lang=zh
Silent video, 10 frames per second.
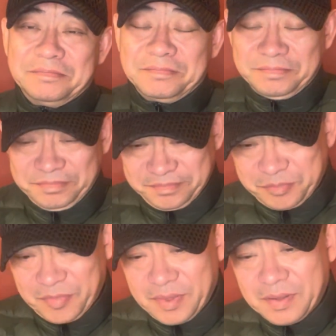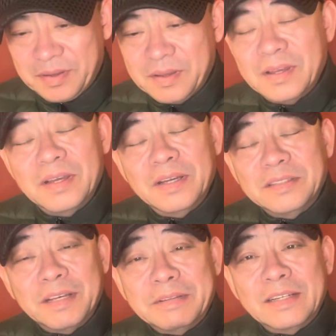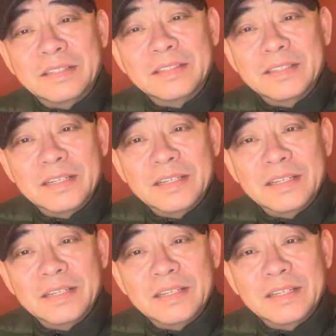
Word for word: 嗯，那么呢，